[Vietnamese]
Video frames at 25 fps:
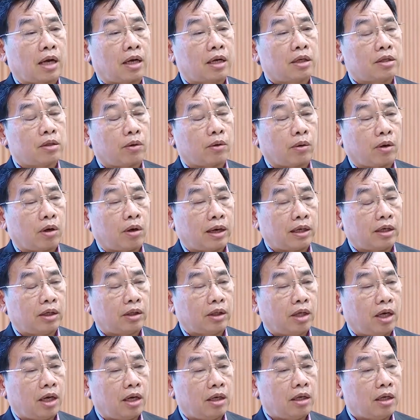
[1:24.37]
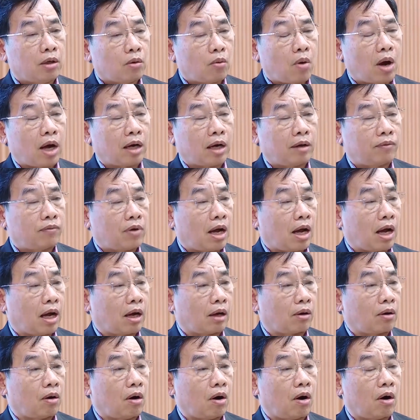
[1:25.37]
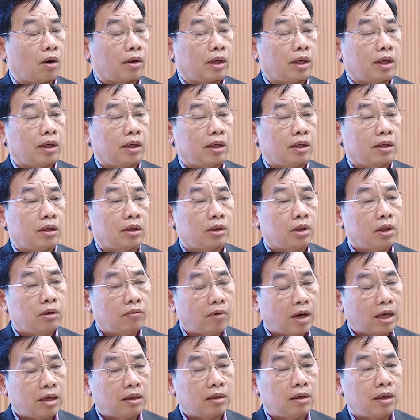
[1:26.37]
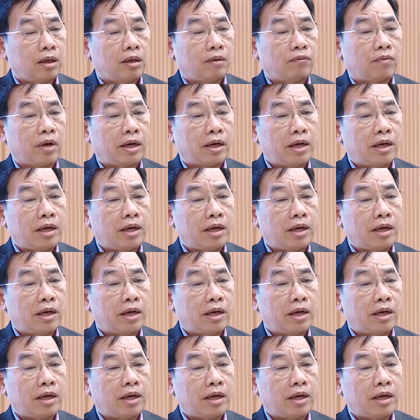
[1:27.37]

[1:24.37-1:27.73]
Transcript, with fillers: các cơ sở quan y tế liên quan và có cái tư vấn